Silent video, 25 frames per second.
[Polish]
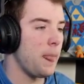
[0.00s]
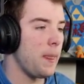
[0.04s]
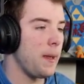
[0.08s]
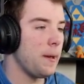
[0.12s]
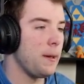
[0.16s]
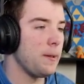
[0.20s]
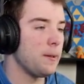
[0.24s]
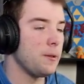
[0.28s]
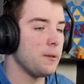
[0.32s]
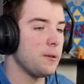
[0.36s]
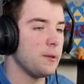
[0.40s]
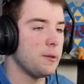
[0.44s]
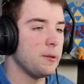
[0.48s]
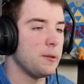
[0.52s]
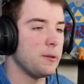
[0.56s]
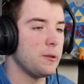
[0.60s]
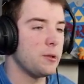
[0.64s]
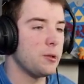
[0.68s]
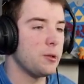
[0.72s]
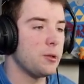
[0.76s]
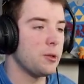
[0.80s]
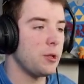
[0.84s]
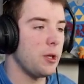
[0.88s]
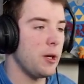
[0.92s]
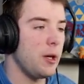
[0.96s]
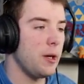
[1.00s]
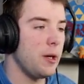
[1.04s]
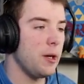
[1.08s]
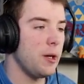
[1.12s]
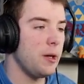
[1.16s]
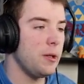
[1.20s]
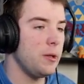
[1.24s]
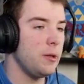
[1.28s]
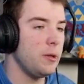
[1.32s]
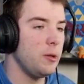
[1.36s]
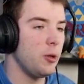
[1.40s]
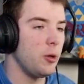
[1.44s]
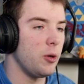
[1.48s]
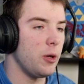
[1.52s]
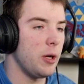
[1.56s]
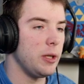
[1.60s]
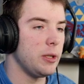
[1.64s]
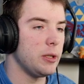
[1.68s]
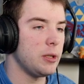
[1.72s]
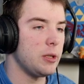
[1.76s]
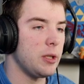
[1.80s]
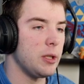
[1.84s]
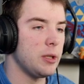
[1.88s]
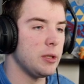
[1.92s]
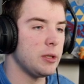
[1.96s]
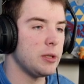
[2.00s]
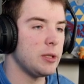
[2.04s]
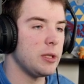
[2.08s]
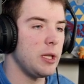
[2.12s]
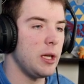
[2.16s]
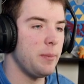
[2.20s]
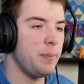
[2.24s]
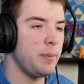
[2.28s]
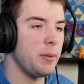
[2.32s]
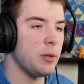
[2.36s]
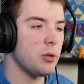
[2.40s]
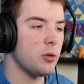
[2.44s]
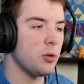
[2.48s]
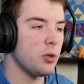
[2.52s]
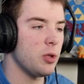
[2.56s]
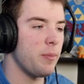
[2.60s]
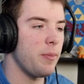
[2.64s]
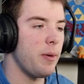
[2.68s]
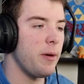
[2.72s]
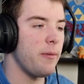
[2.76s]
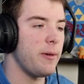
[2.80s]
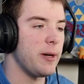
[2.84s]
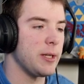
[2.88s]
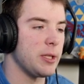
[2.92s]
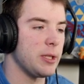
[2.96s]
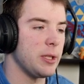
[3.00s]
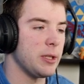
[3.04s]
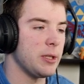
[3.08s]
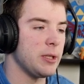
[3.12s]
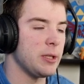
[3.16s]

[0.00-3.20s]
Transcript: e, że no ej, ten snajper to chyba właśnie,